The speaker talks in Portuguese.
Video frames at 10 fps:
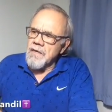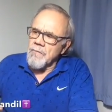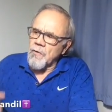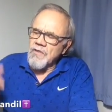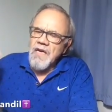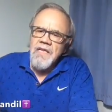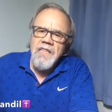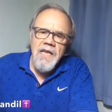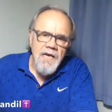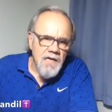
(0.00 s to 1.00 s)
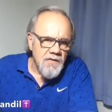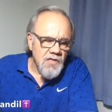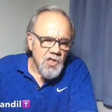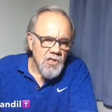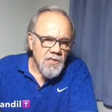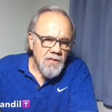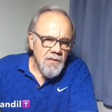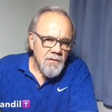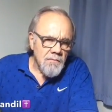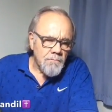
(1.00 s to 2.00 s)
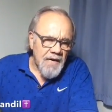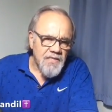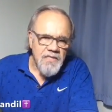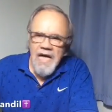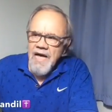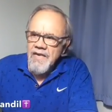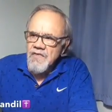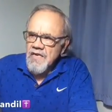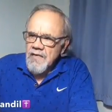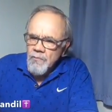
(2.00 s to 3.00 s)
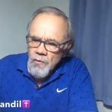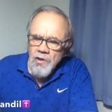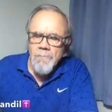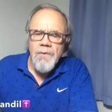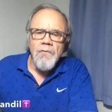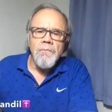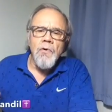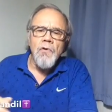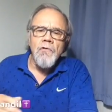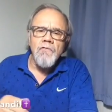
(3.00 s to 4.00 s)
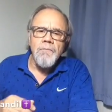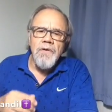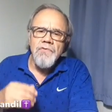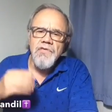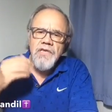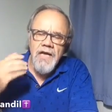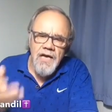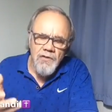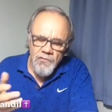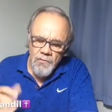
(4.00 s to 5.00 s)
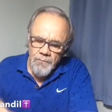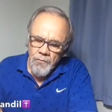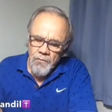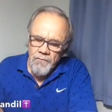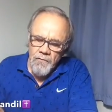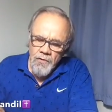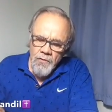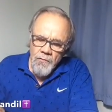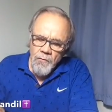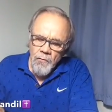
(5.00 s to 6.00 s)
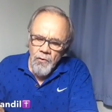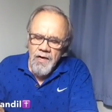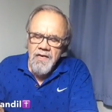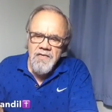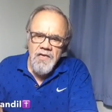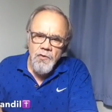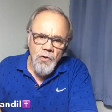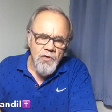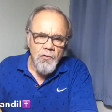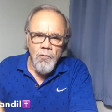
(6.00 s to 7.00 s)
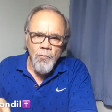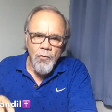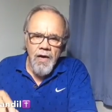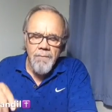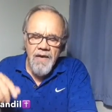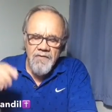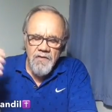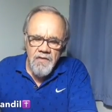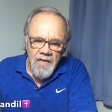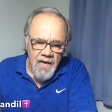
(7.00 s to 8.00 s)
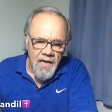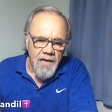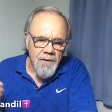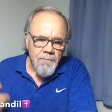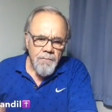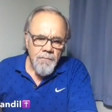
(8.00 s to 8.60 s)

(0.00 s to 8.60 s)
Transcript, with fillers: contra lideranças partidárias que lutam pelo povo, pelos direitos do povo, organizações como o MST,